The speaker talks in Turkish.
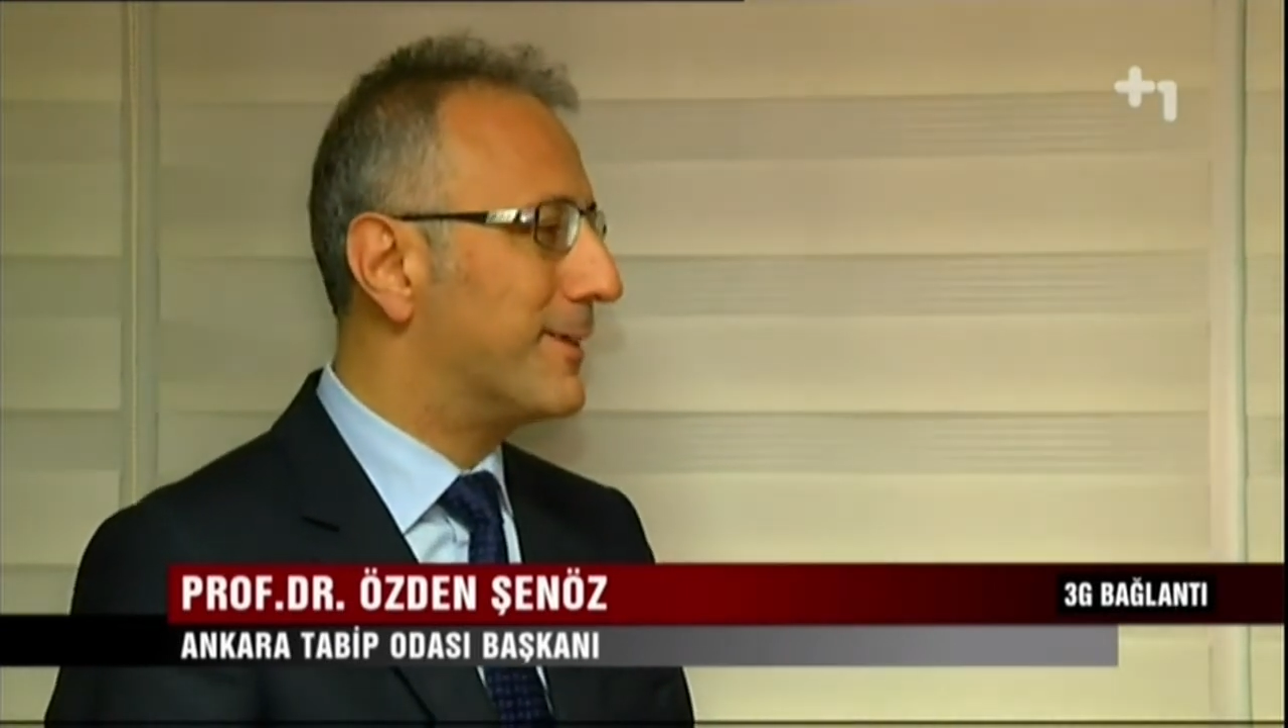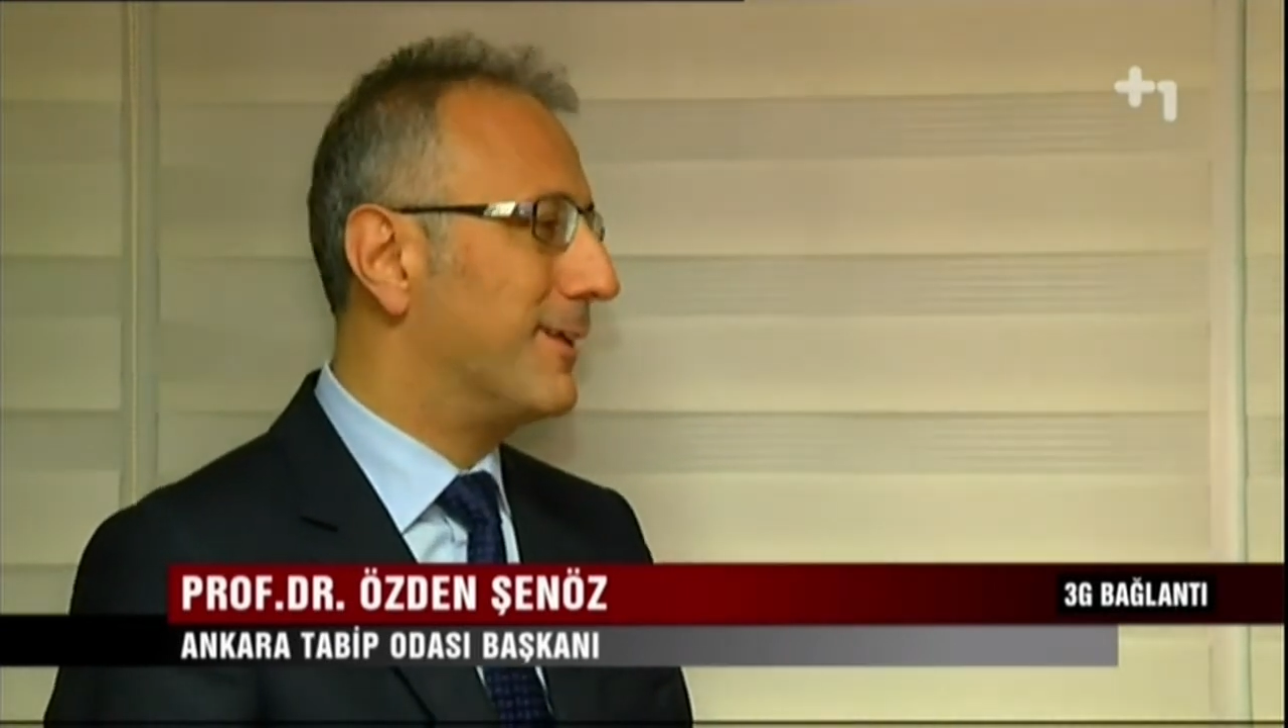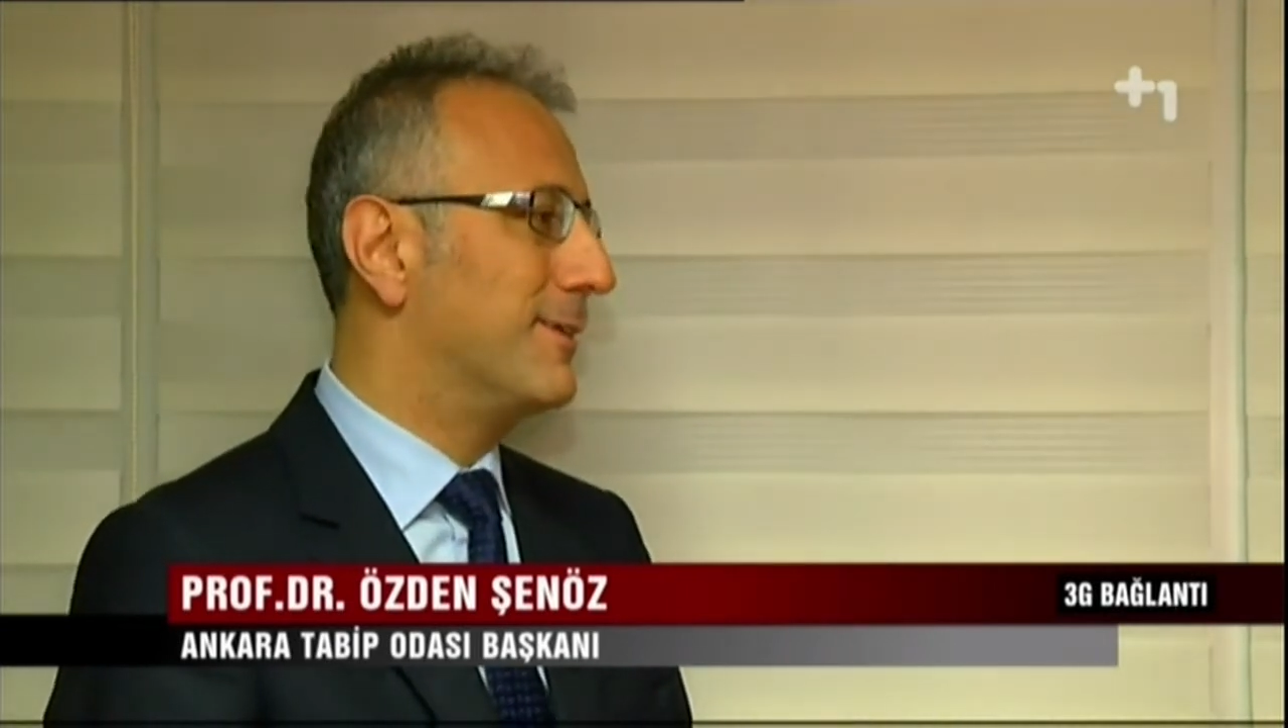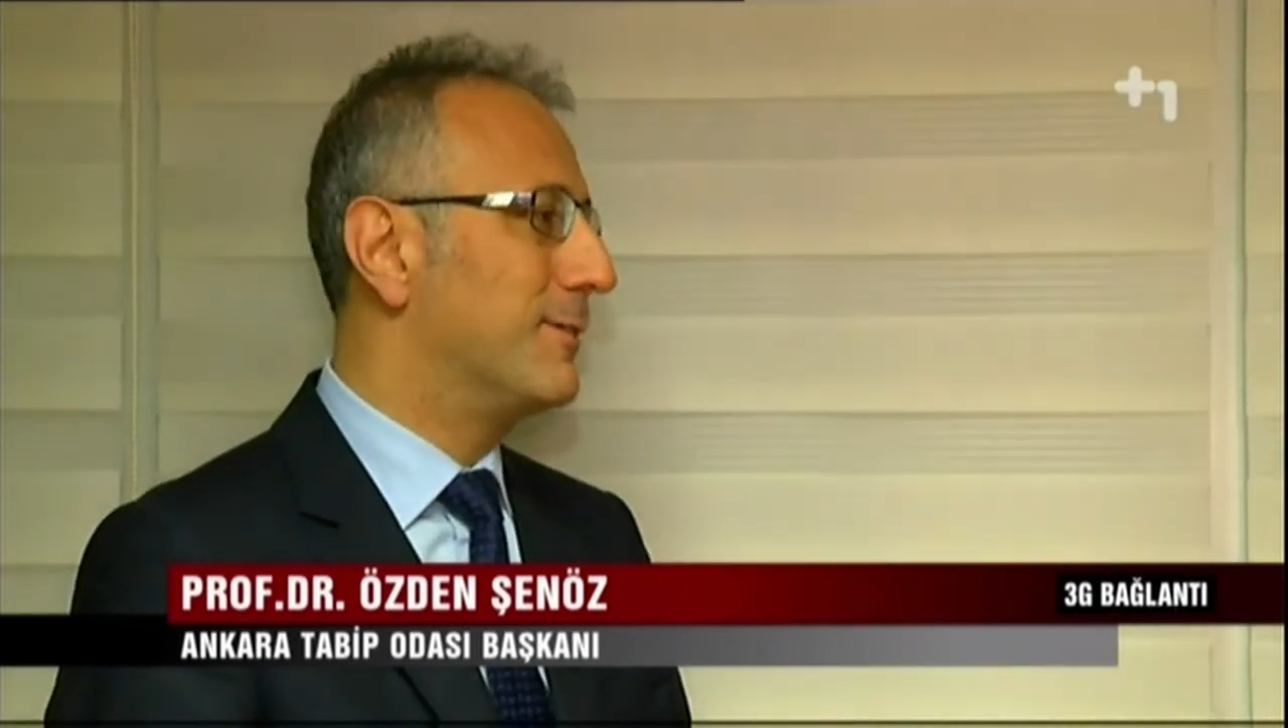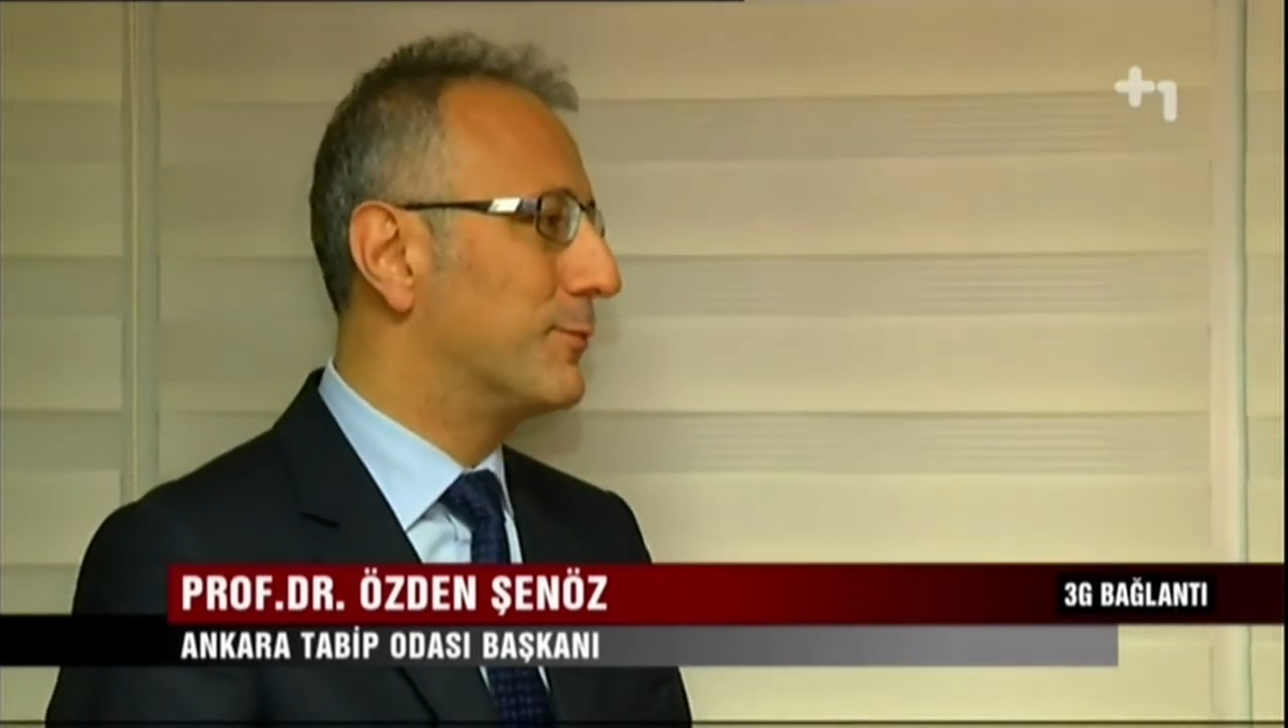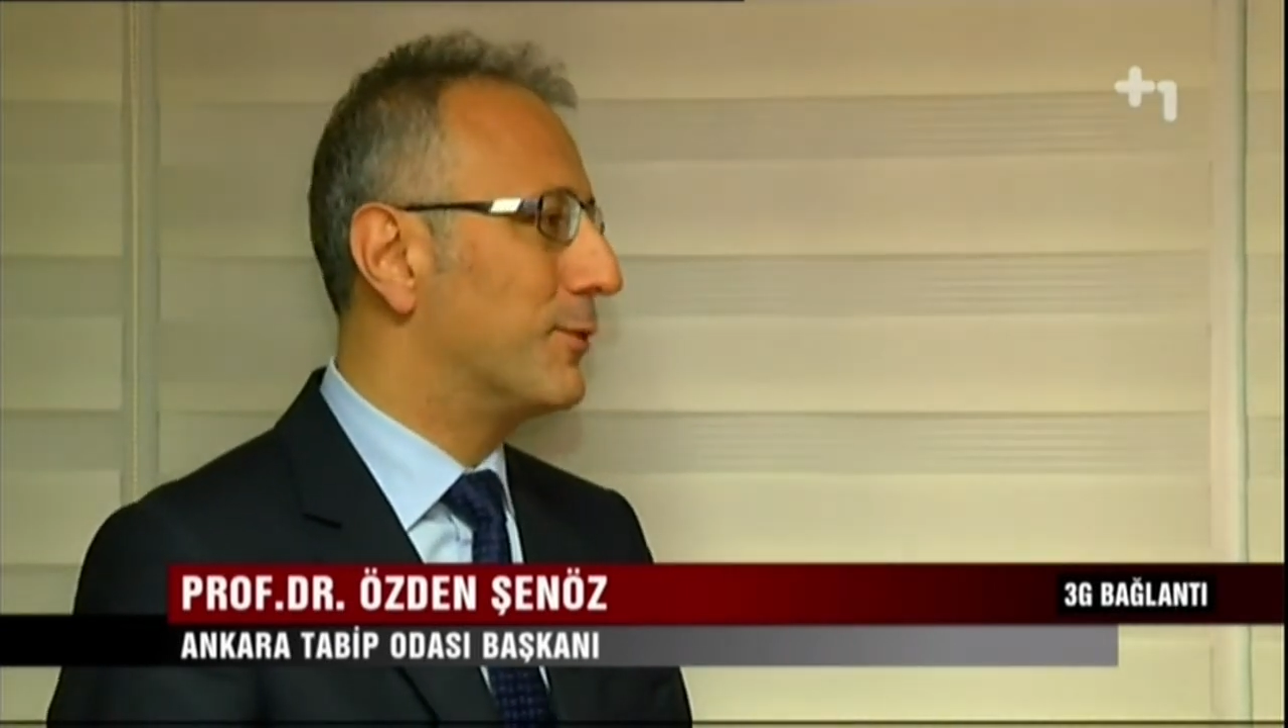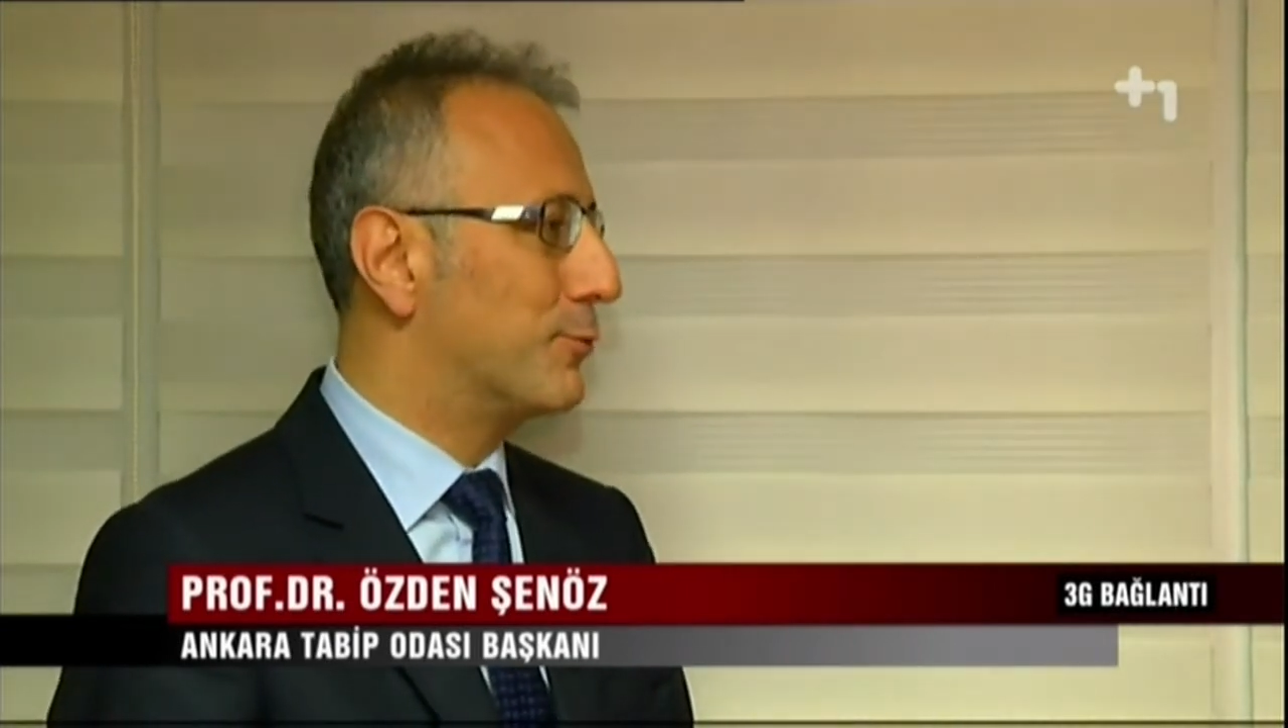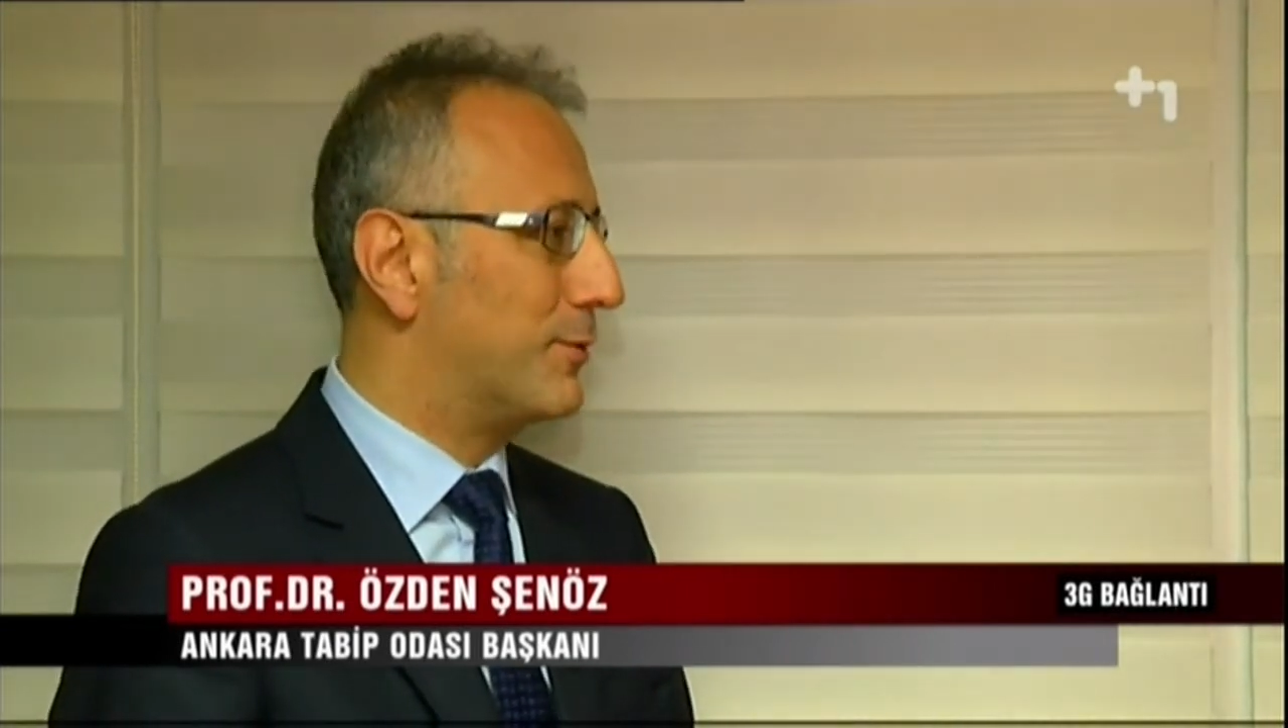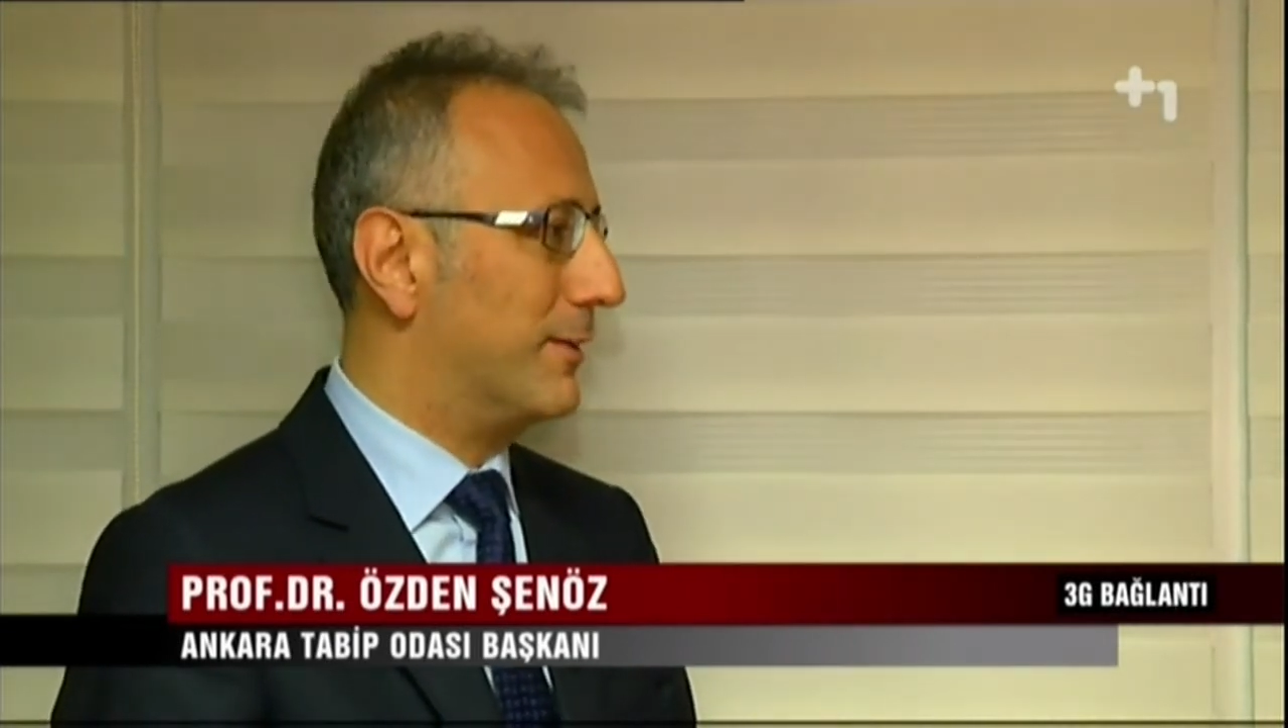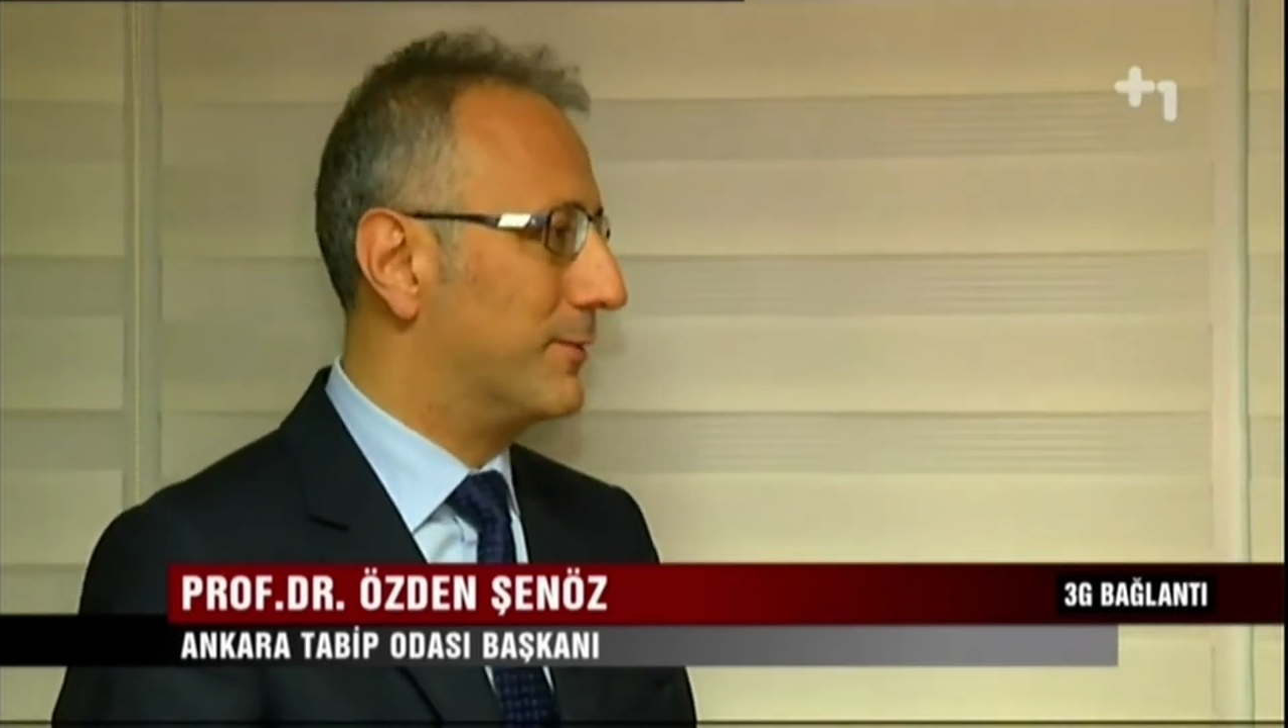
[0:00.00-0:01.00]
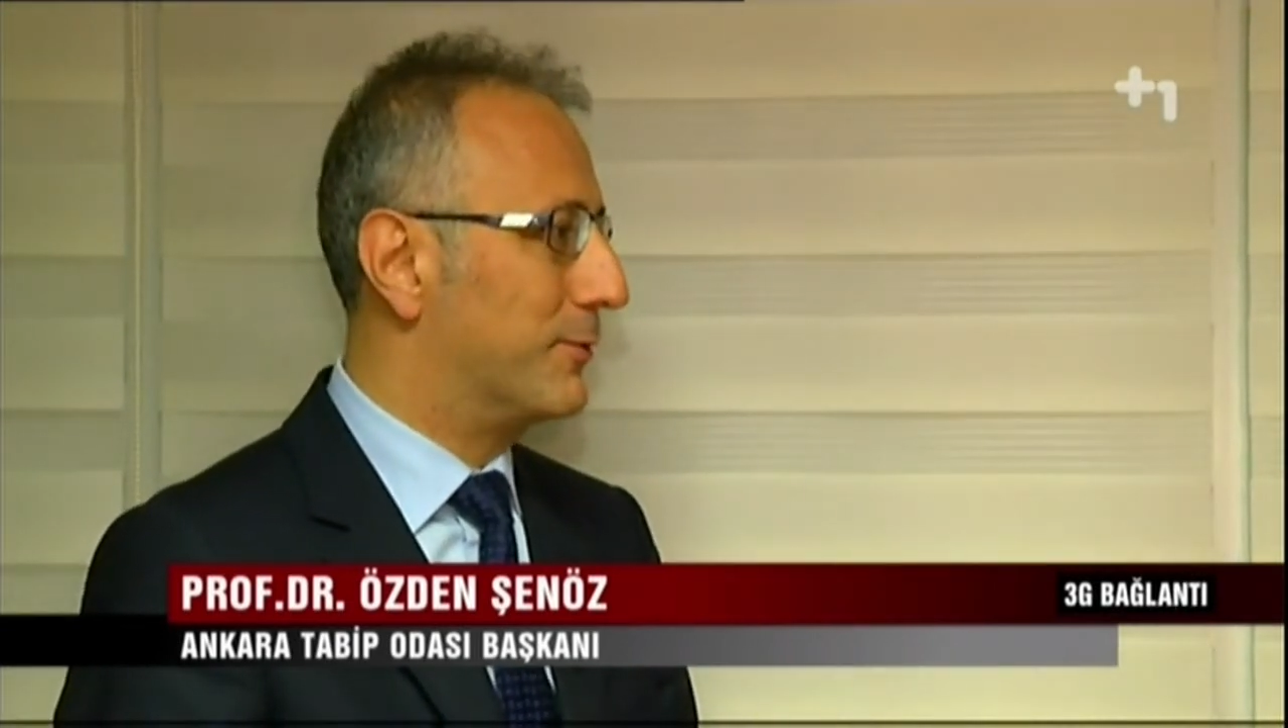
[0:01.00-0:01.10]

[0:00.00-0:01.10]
insanlığımdan